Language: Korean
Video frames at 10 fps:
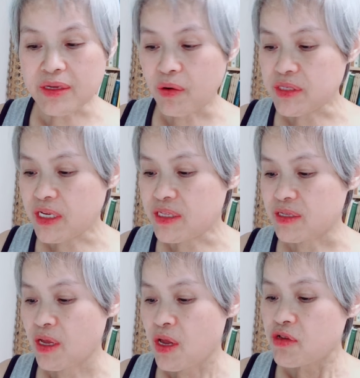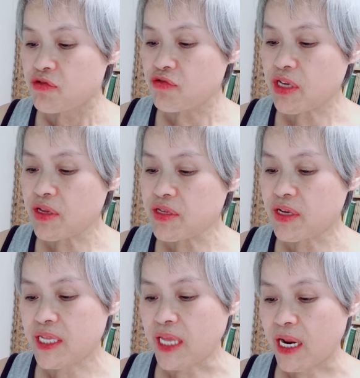어쨌든 수천
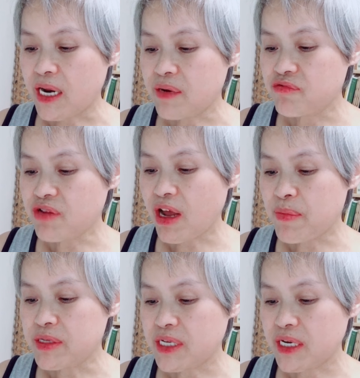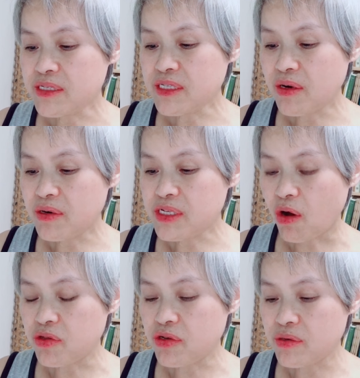년에 달하는 문화 변천의 흔적을
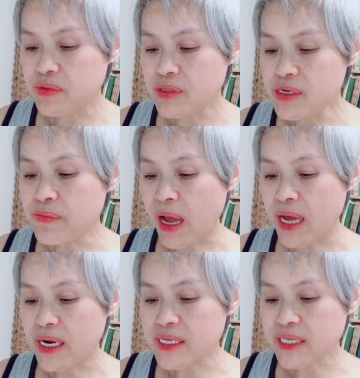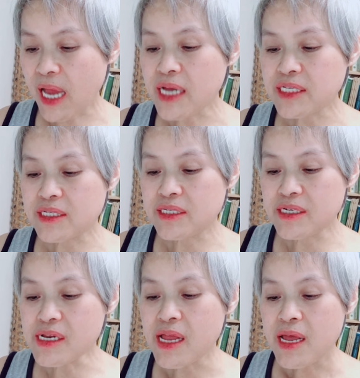더듬을 만한
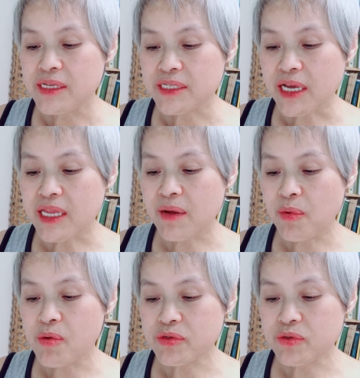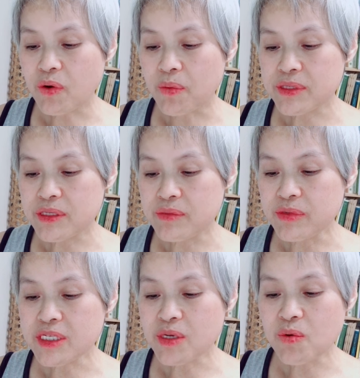사승을 찾아볼 수
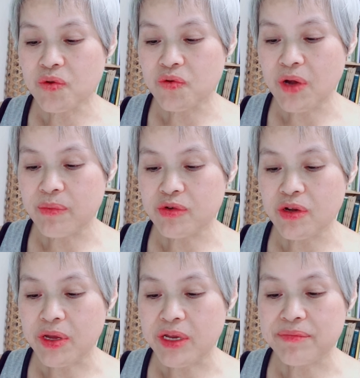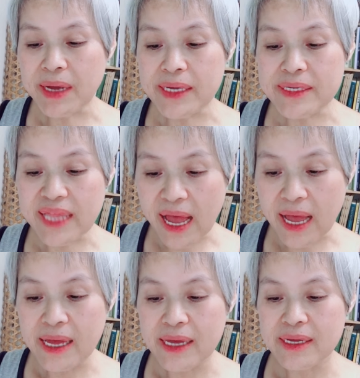없음은 실로 유감으로 여기는 바이다.
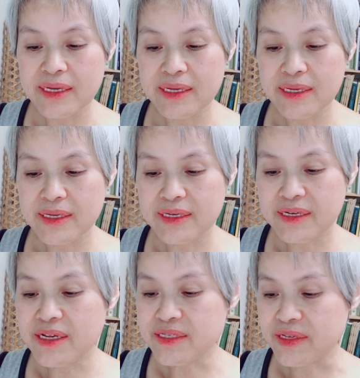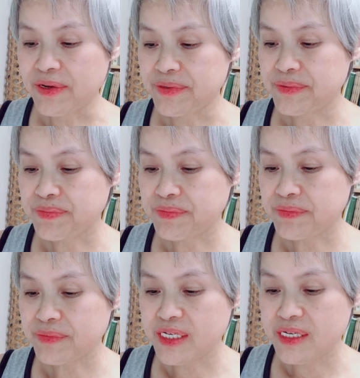그랬어요.
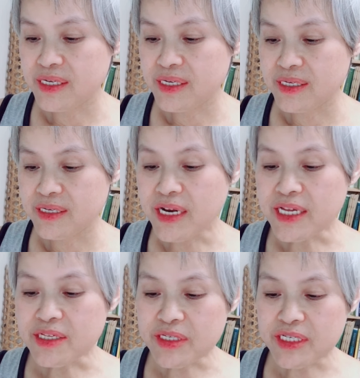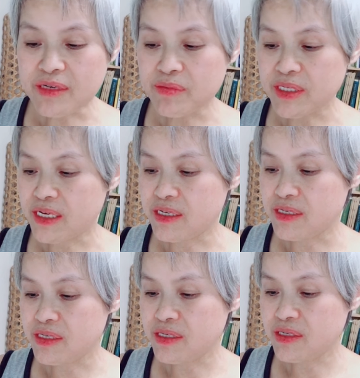그래서 지금 이제
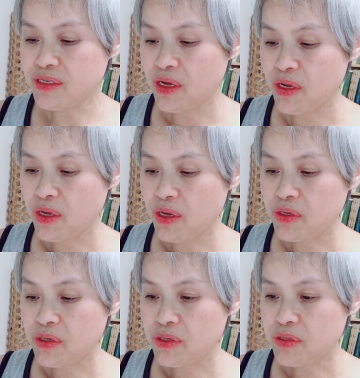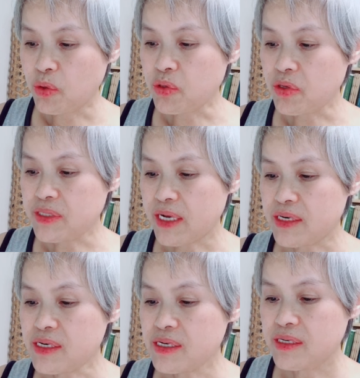그
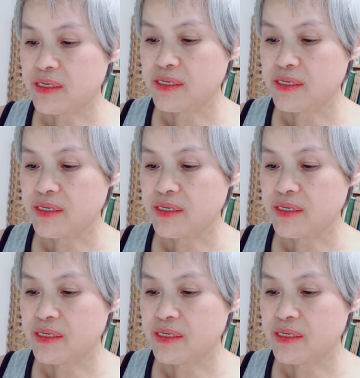조선사를